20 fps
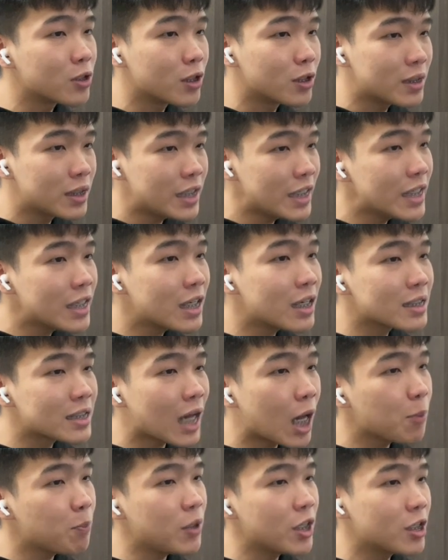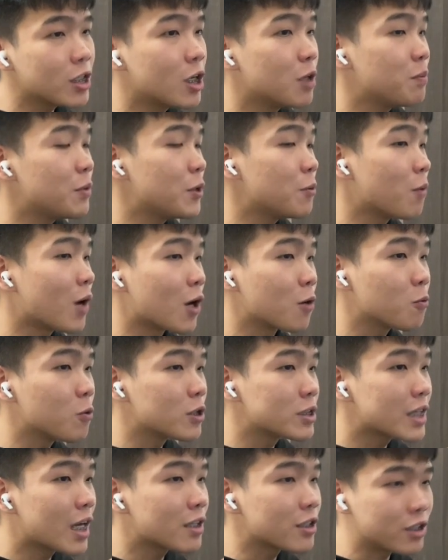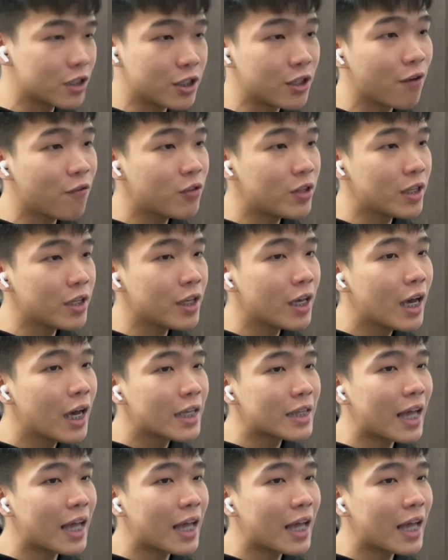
得第一个在比特币网络上的 N F T，